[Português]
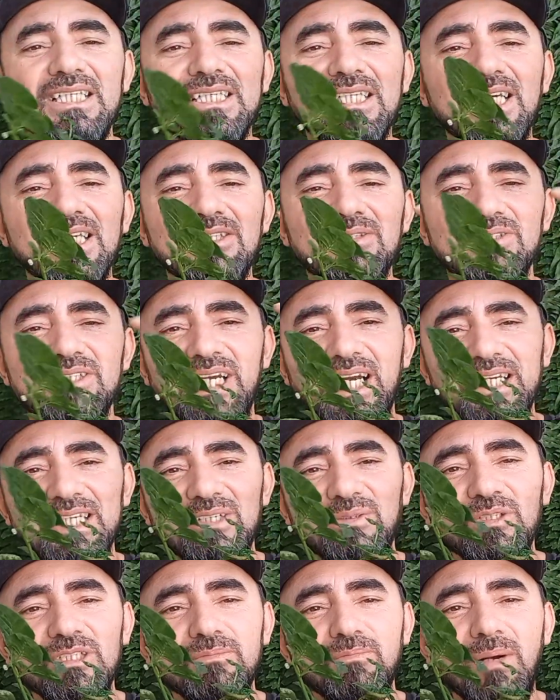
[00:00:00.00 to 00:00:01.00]
tanto, já
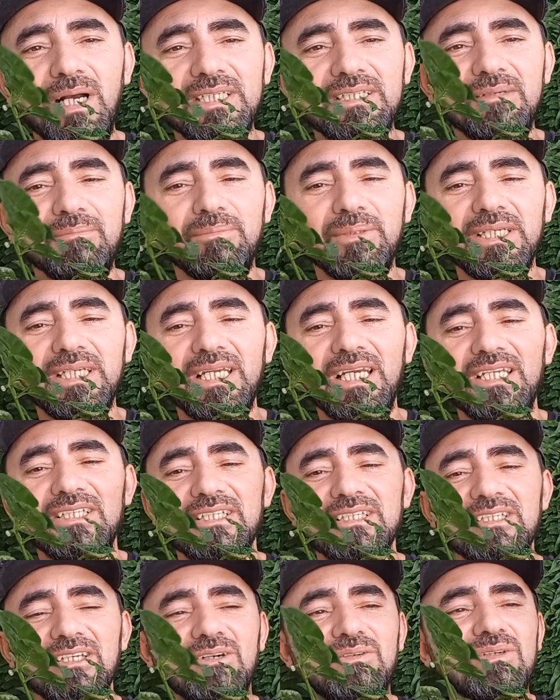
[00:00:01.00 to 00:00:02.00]
que o espaço é pequeno.
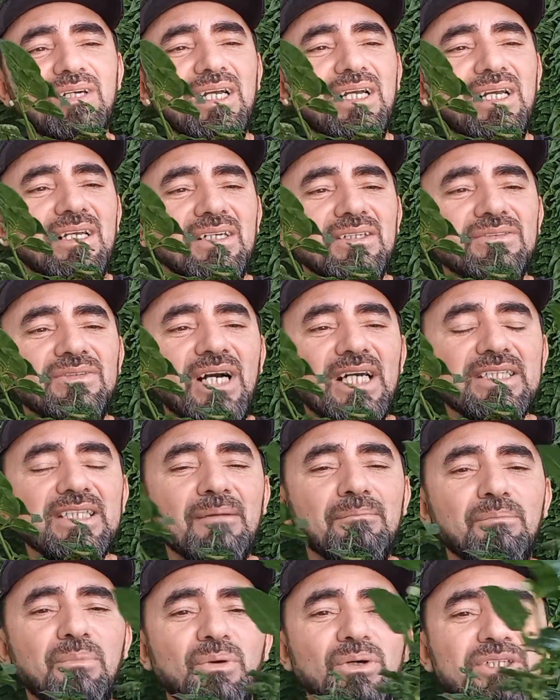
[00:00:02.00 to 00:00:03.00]
Então faz
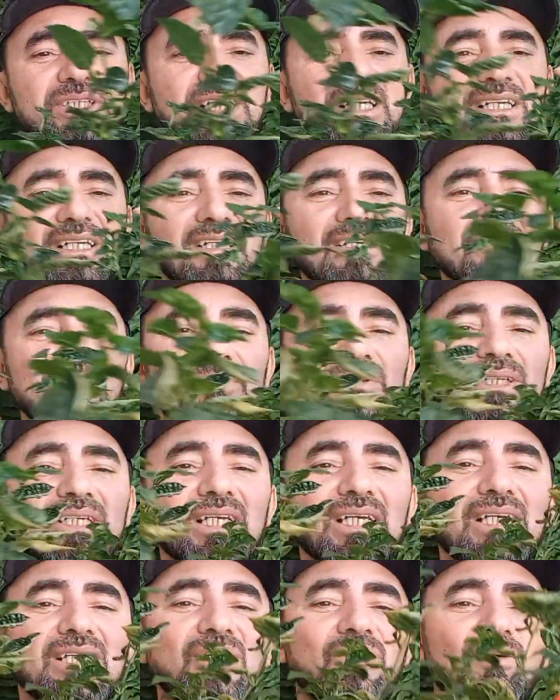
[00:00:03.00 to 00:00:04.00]
a poda,
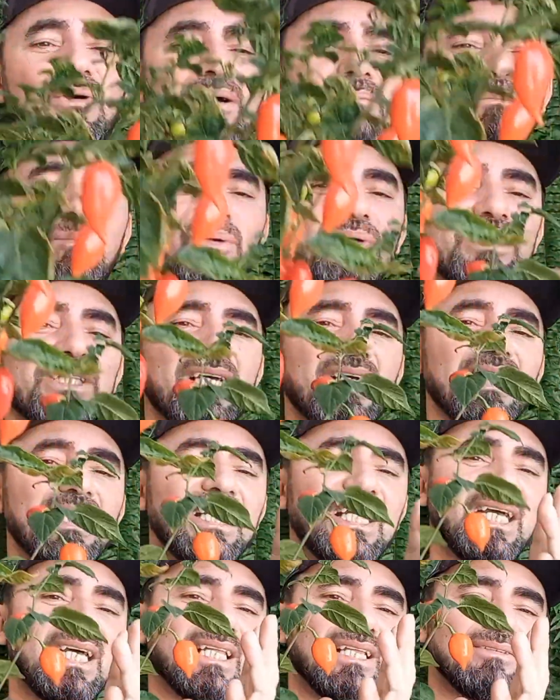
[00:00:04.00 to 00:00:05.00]
porque aí com a poda
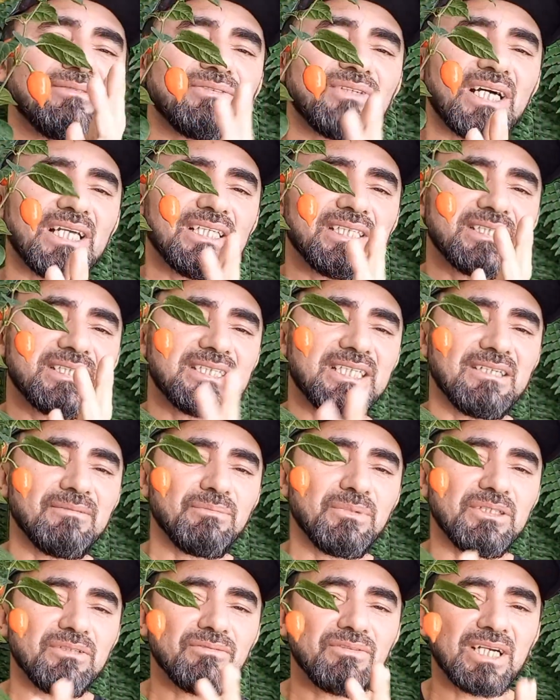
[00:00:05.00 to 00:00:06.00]
ela vai
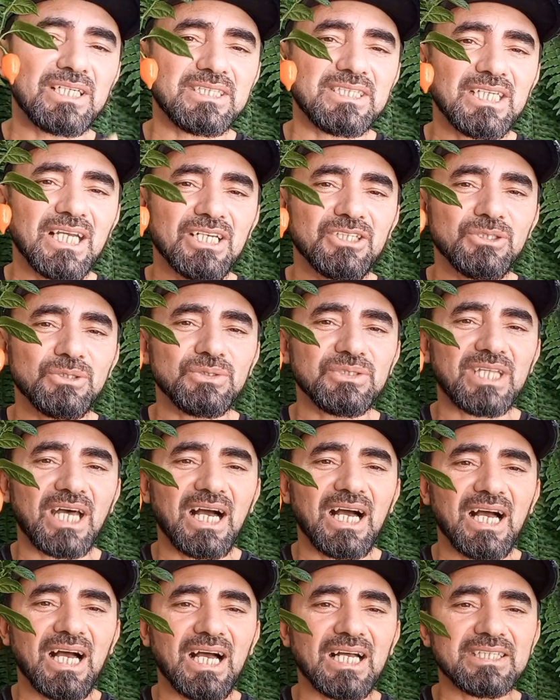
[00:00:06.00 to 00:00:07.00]
sempre vai te
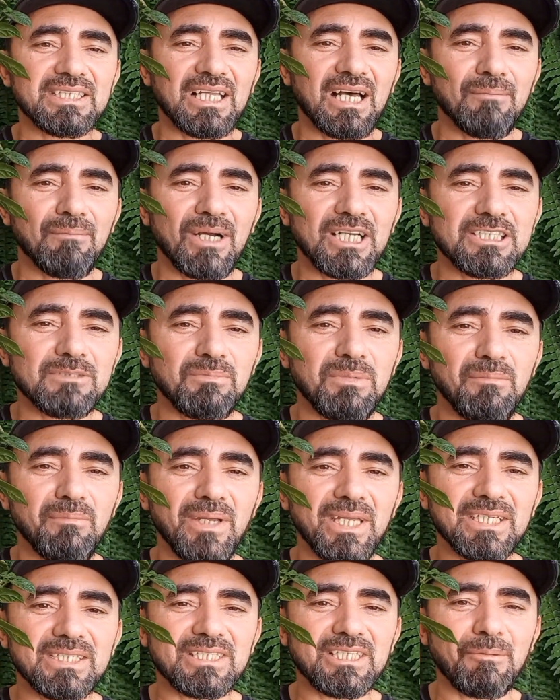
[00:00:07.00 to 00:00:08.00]
ajudar a dar mais
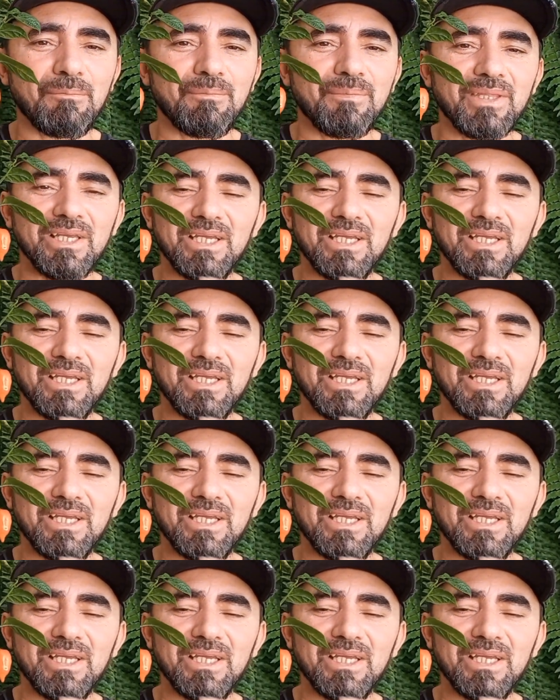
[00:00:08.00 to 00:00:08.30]
pimenta.